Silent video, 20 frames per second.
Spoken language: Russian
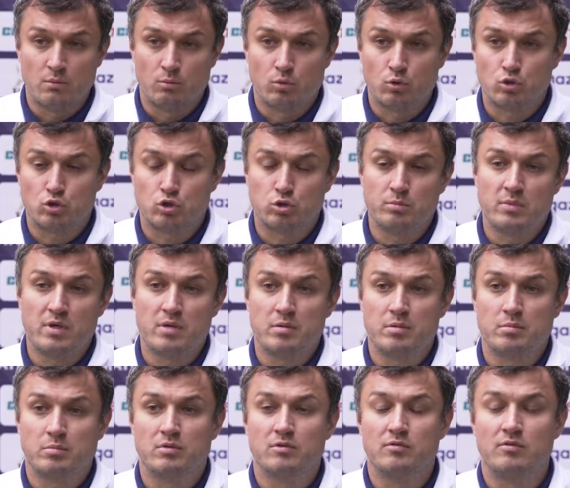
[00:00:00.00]
Будет еще
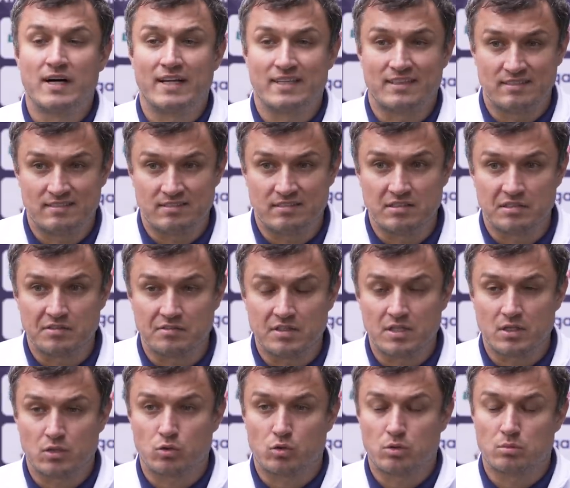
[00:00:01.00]
минимум два
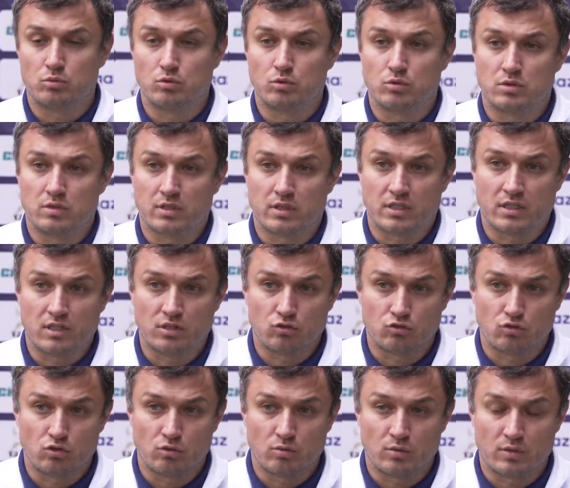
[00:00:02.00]
тестирования, которое будет
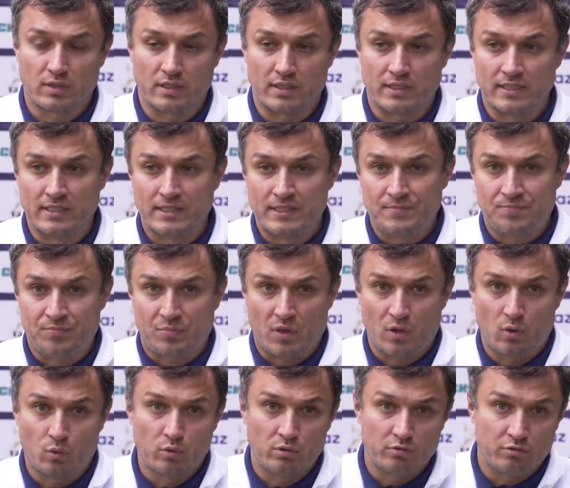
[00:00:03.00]
организовано
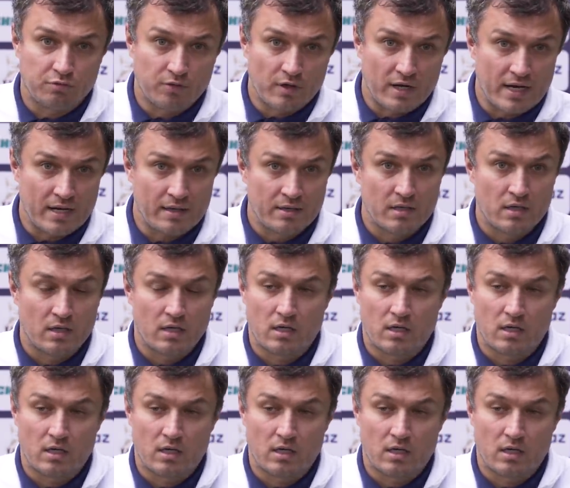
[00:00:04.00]
УЕФА,